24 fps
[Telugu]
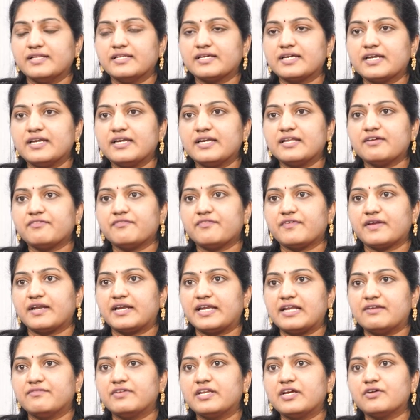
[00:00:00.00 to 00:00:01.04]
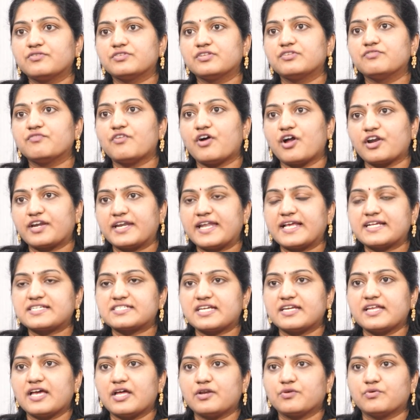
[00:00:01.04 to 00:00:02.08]
ఎందుకంటే డెలివరీ అవుతుంది వాట్
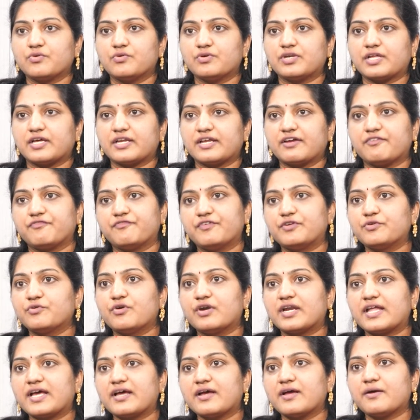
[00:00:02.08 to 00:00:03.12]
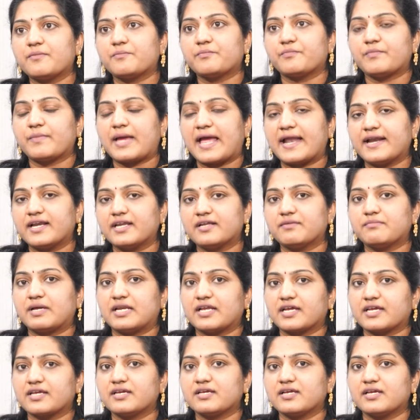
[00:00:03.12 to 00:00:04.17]
నెక్స్ట్ అనే అనుకుంటారు ఎవరు కూడా అండ్
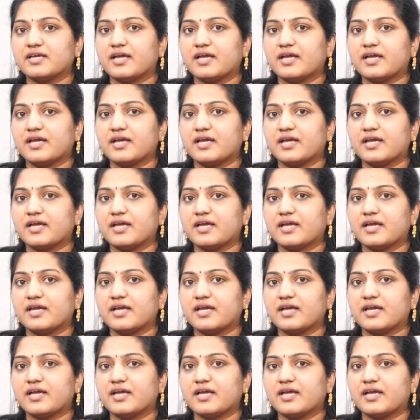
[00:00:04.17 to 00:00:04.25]
మనకి